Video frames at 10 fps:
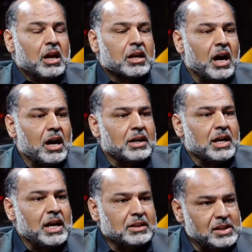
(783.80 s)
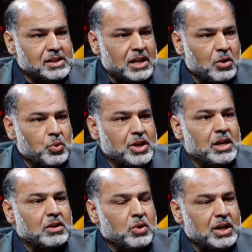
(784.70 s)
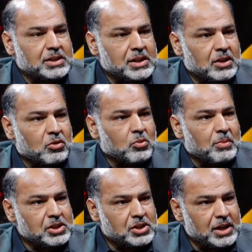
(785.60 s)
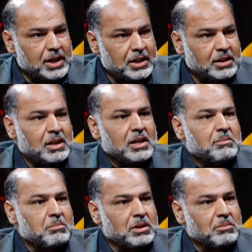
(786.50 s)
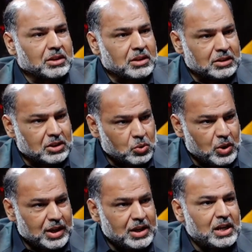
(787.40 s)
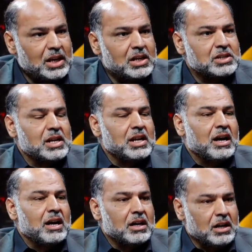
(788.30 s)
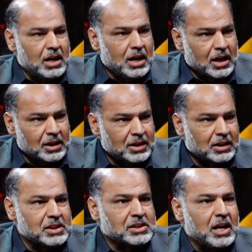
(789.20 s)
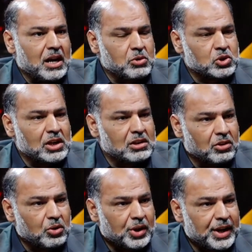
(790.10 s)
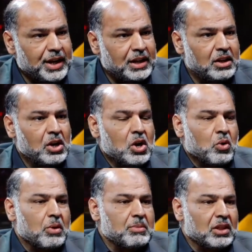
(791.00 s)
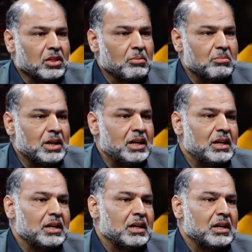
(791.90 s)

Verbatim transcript: كان يأتي سنويا ويسير مشيا من منطقة طويريج إلى إلى قنطرة السلام يصلي الظهرين ومن ثم